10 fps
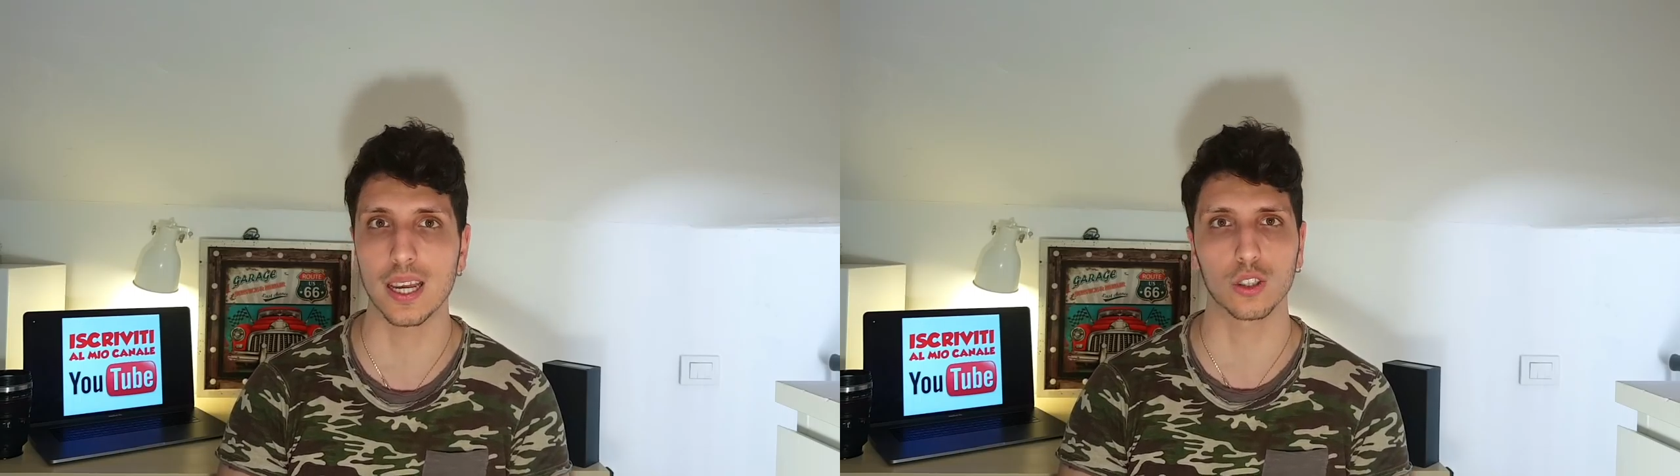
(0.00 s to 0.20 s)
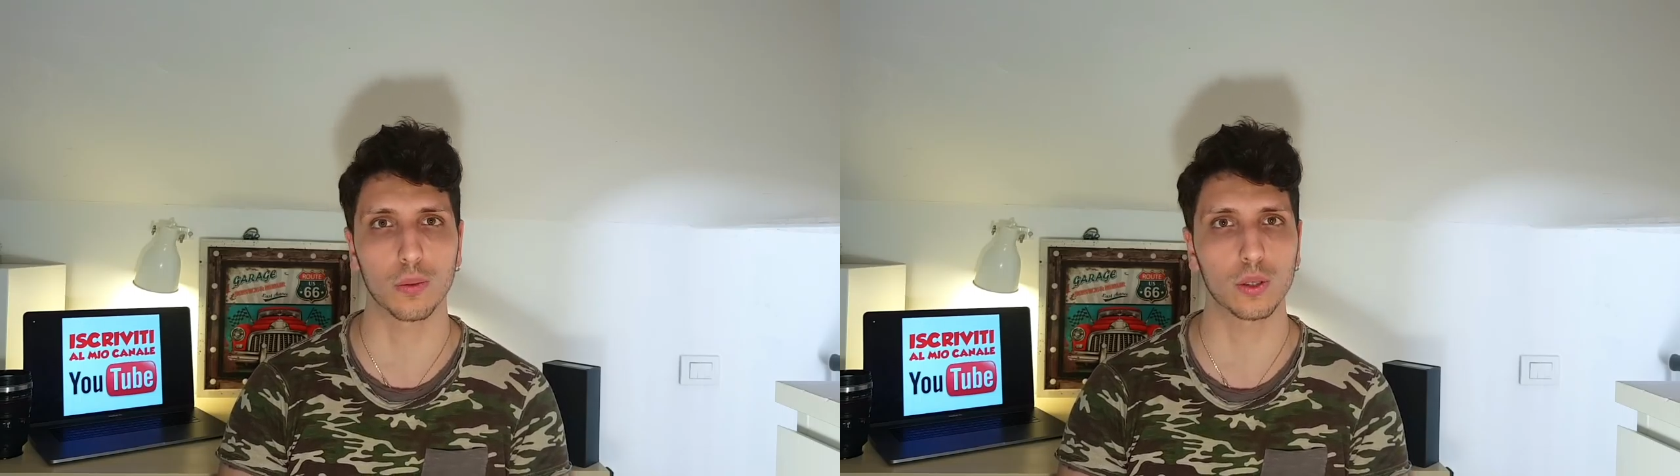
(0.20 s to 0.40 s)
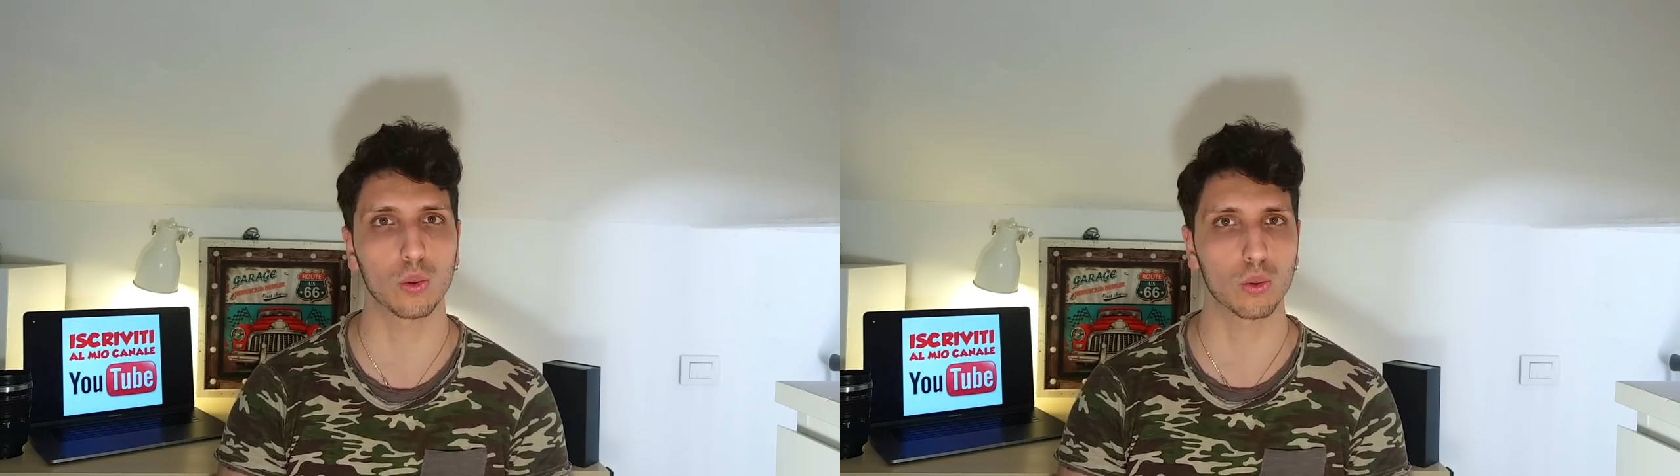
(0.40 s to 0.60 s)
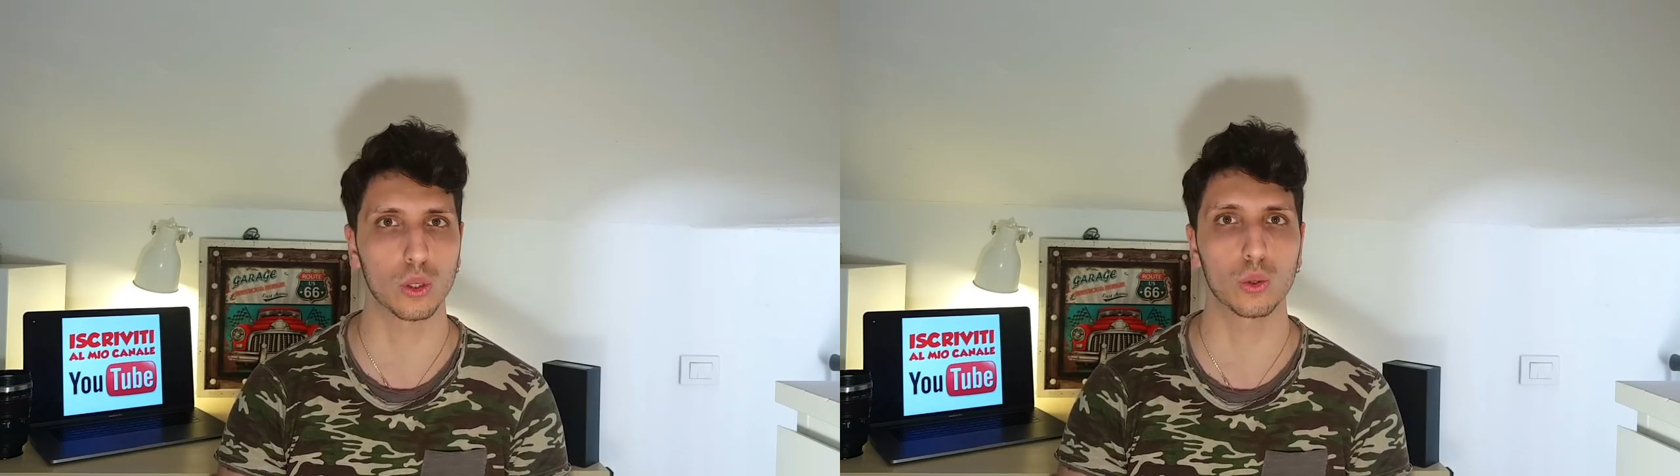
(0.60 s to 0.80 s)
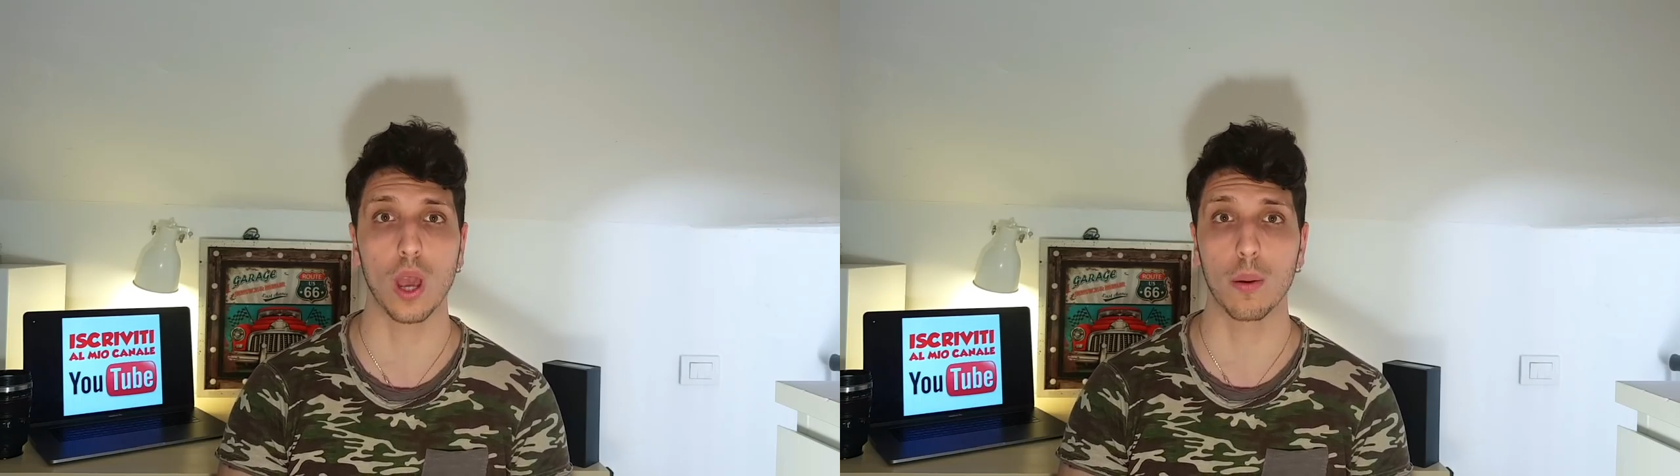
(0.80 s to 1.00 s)
soprattutto se
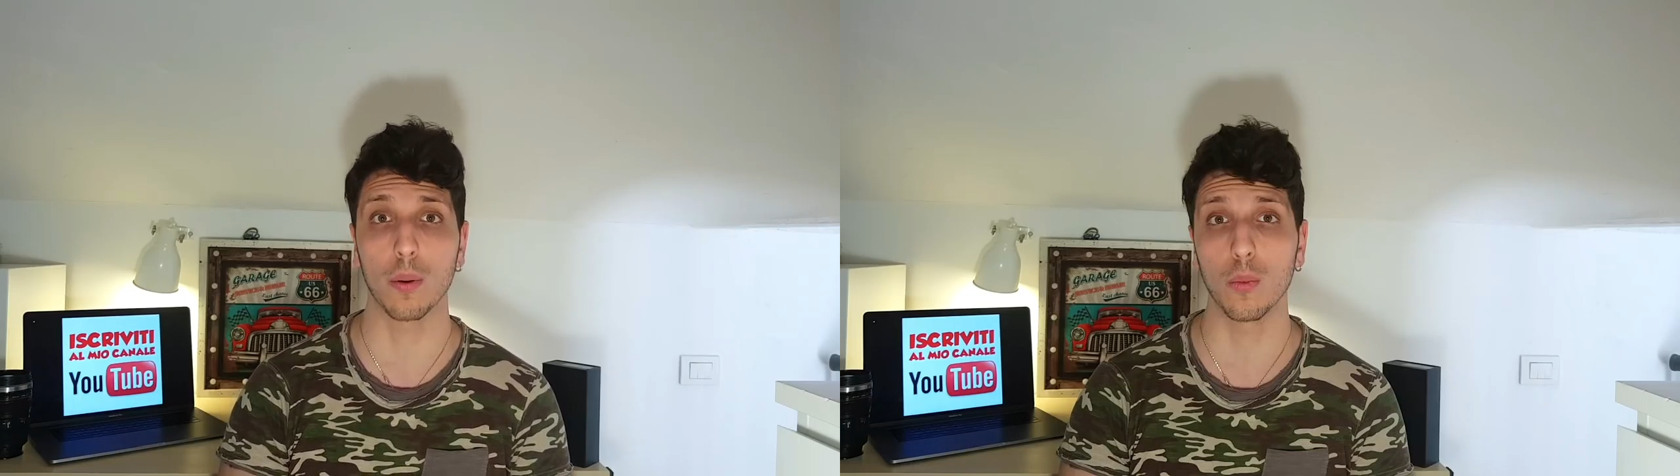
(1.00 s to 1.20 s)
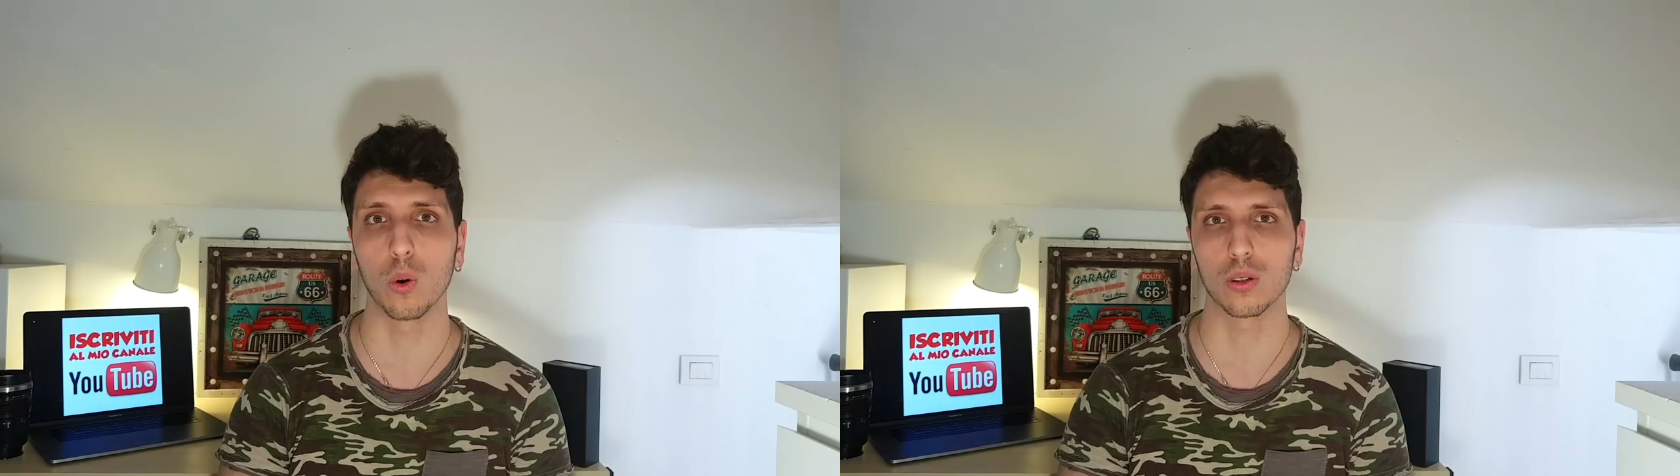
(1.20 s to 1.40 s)
usiamo molto